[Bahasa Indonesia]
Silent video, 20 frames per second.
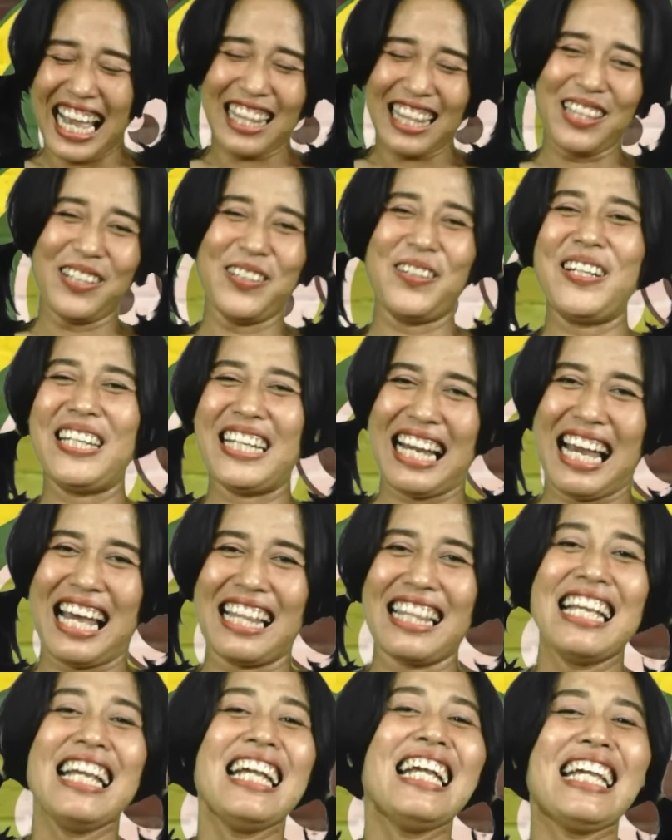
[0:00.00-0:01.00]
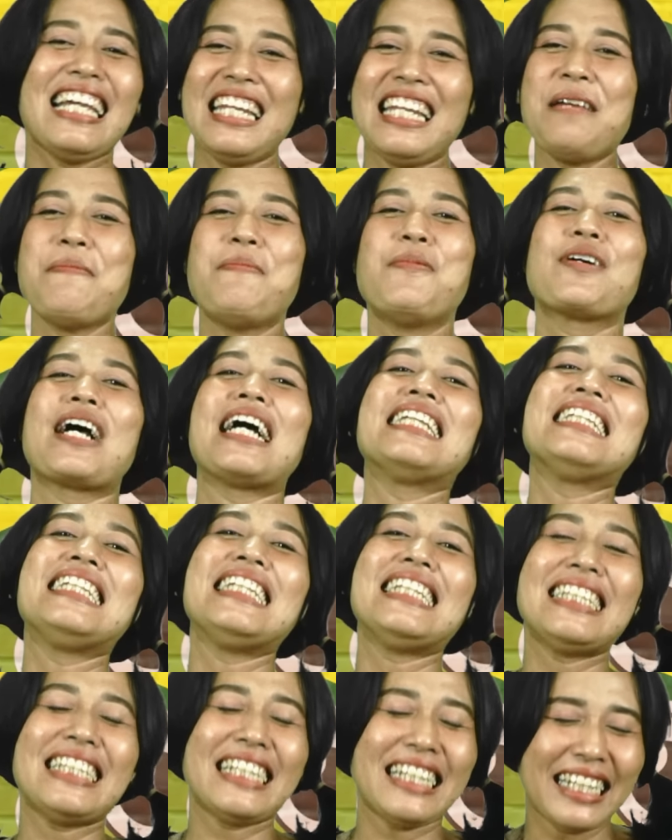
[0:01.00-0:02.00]
ingat loh, ingat. Ini bukan
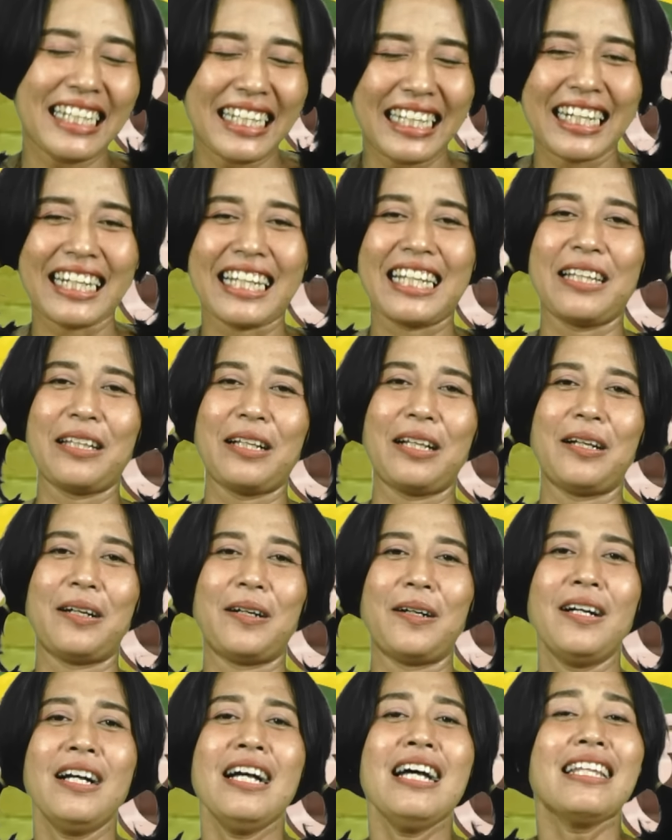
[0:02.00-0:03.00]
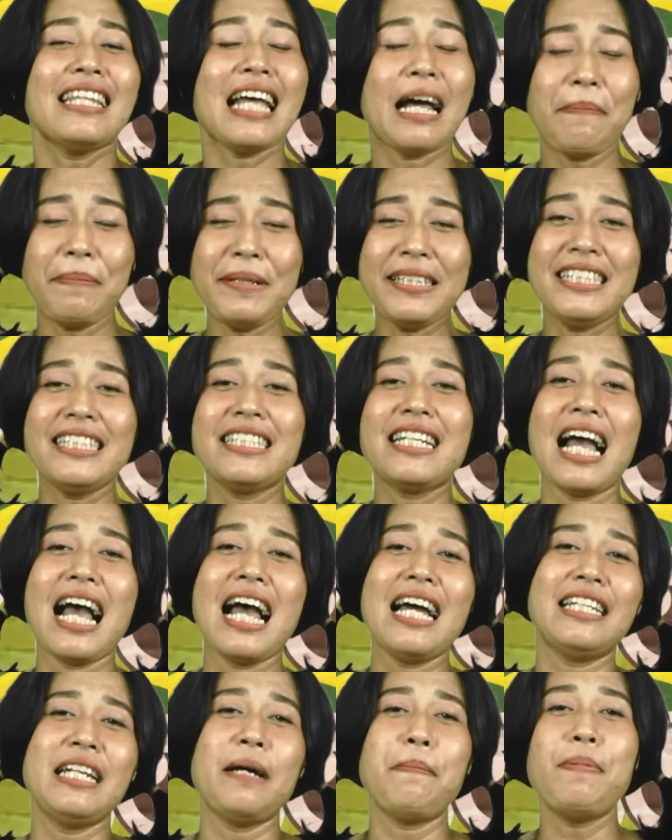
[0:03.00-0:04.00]
nyinyir gitu loh. Tapi
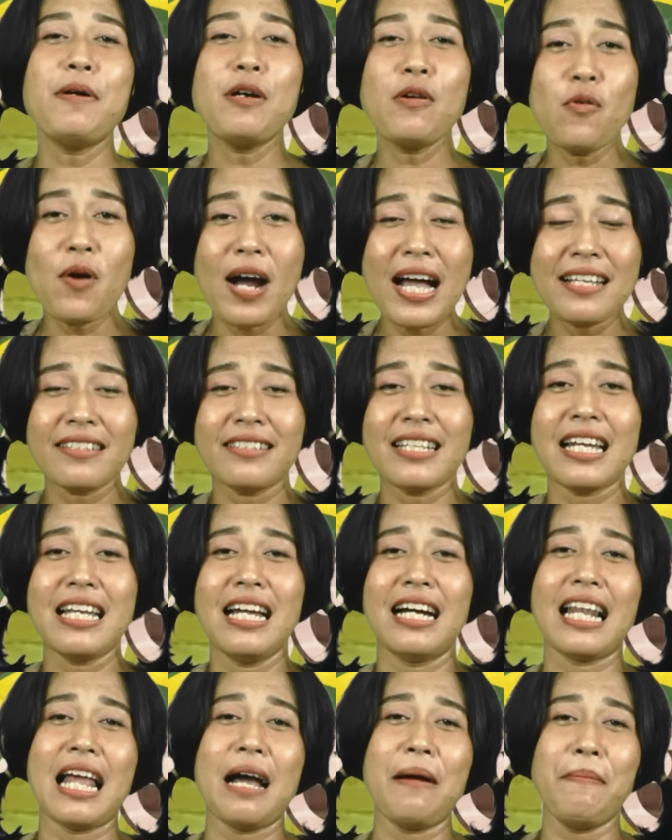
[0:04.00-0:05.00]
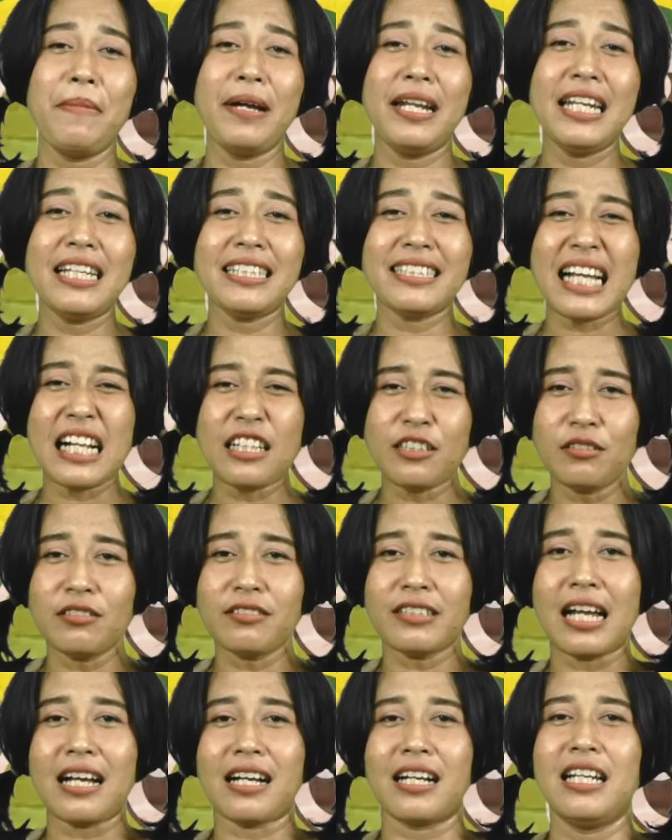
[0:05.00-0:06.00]
jika ada penguasa yang lambene calcu
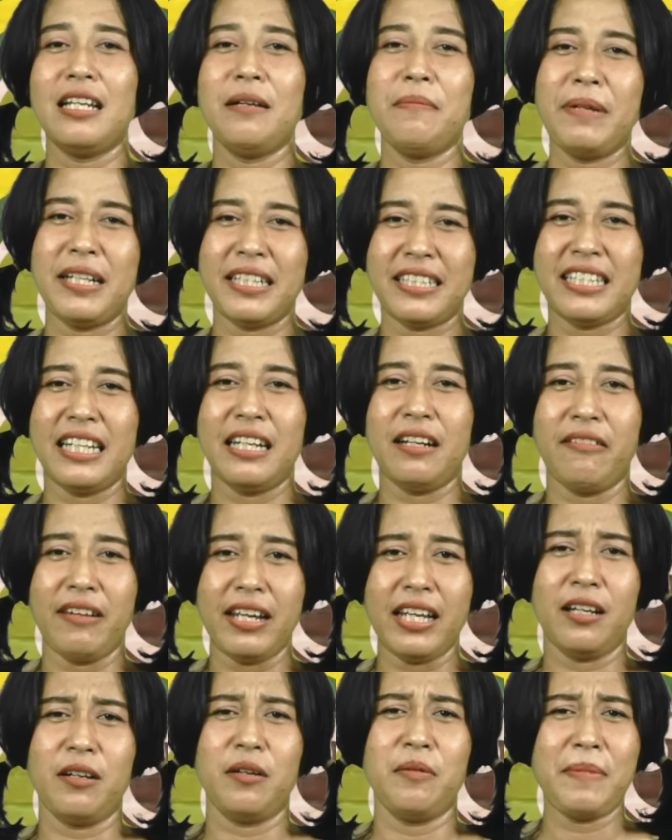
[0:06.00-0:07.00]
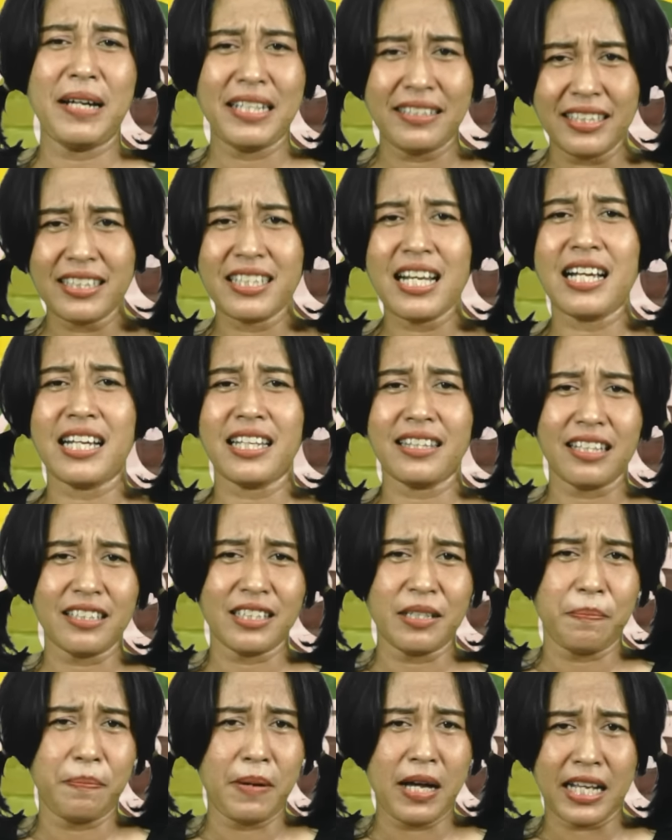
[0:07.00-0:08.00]
sak geleme dhewe yo, iya. kan kita
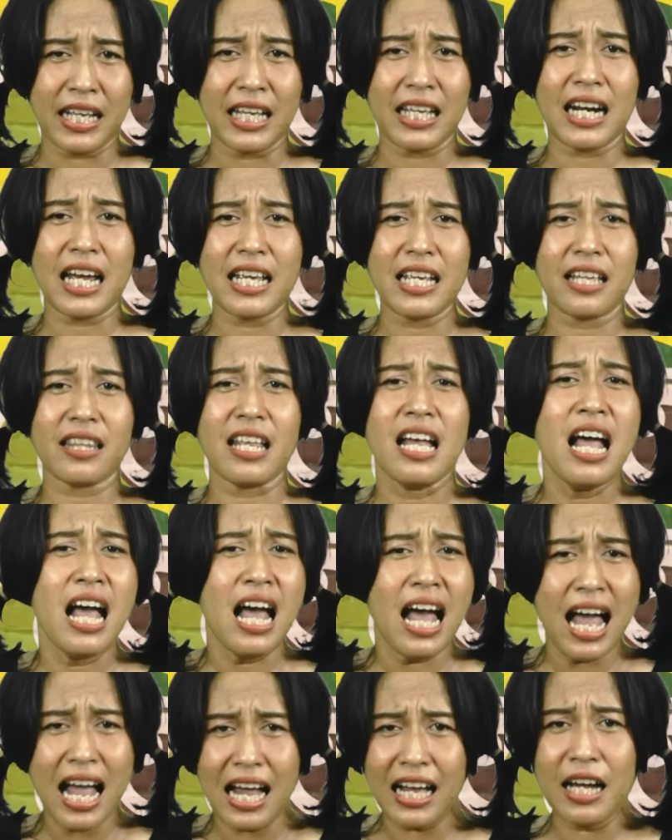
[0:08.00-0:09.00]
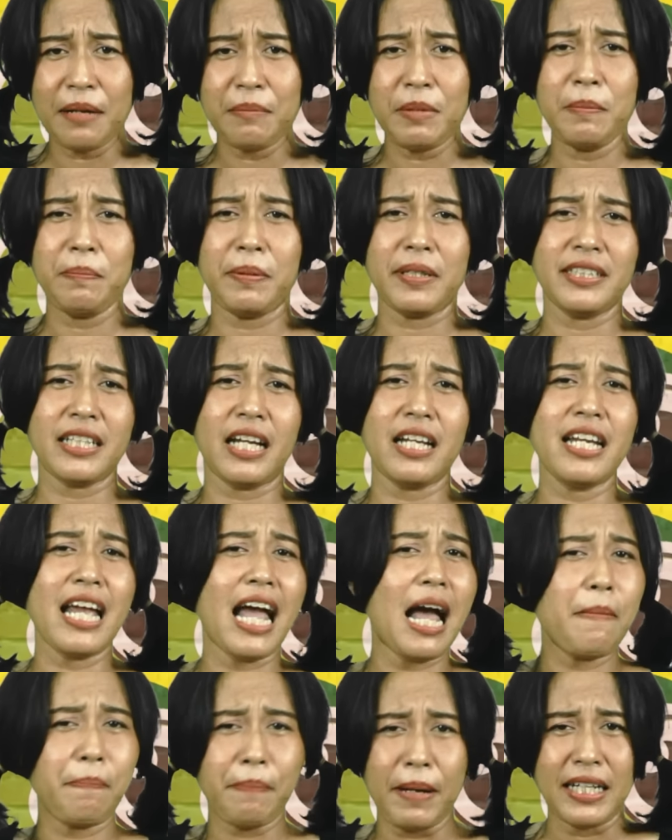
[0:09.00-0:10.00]
sebagai iya. rakyat akan mempercayai
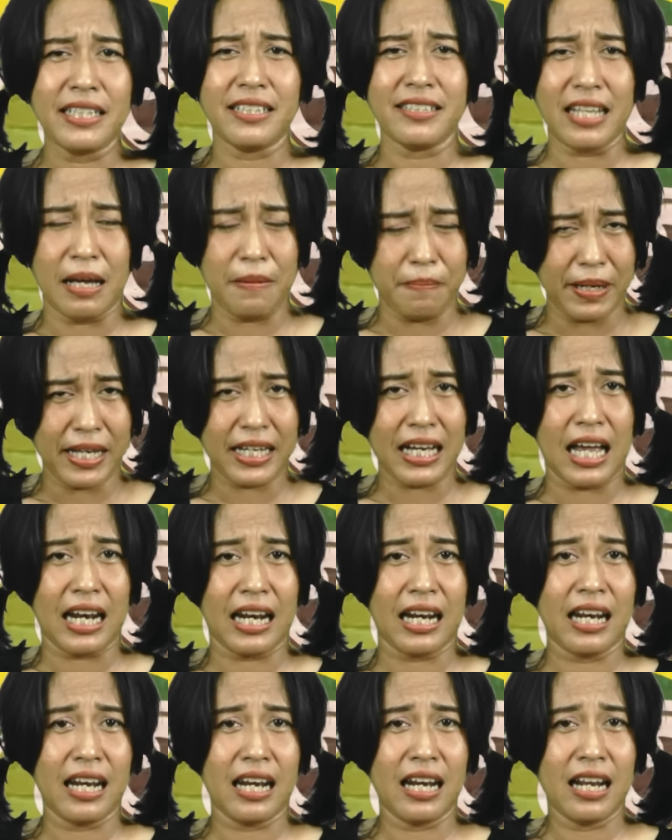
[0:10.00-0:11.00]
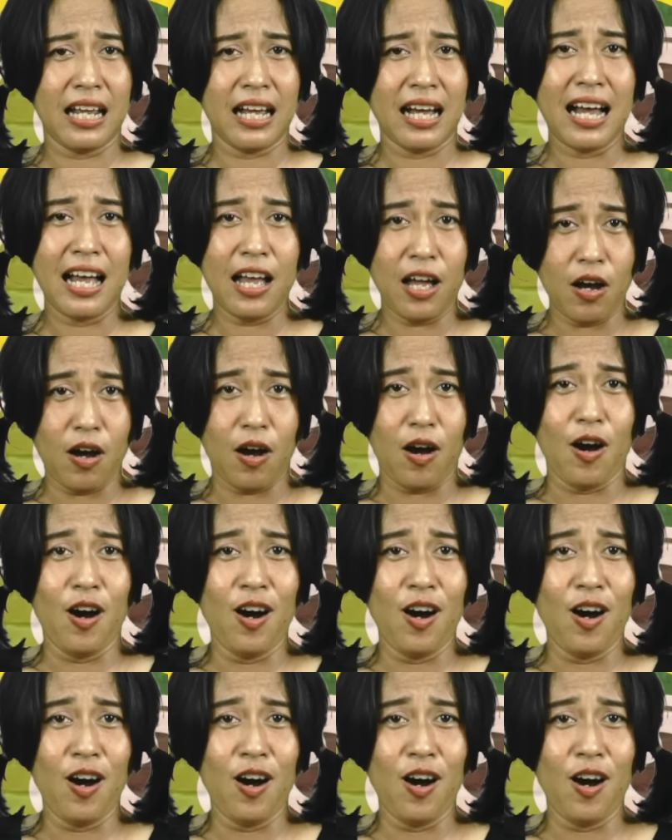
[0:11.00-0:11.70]
apa yang disampaikan? Ayo.